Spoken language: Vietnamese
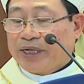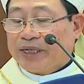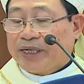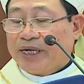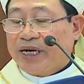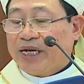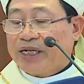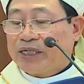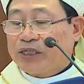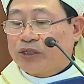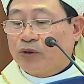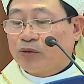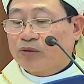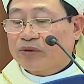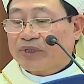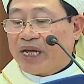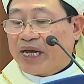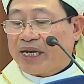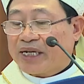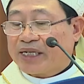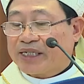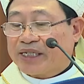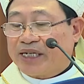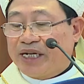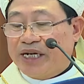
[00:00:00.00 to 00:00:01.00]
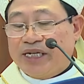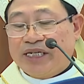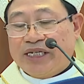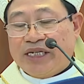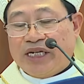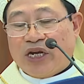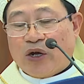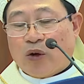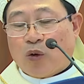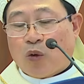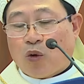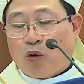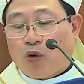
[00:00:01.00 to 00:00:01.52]
để chúng ta sinh
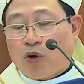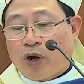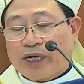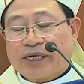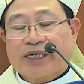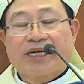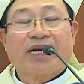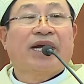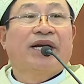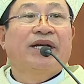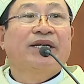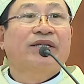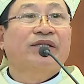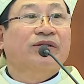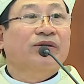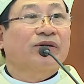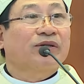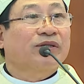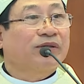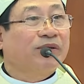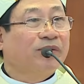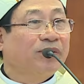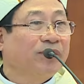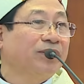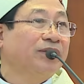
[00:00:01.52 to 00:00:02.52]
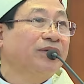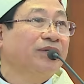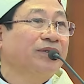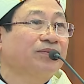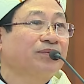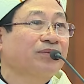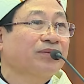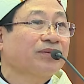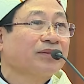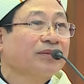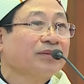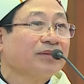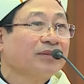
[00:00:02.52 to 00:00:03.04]
nhiều hoa trái cho Chúa.
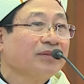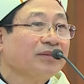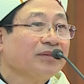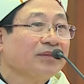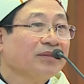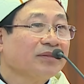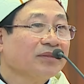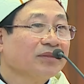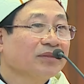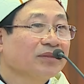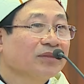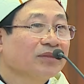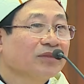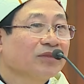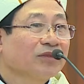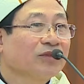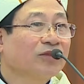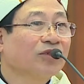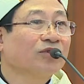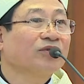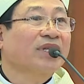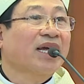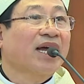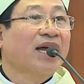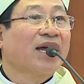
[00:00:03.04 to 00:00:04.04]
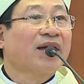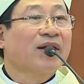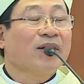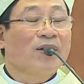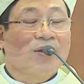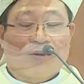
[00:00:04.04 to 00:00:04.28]
Chúng ta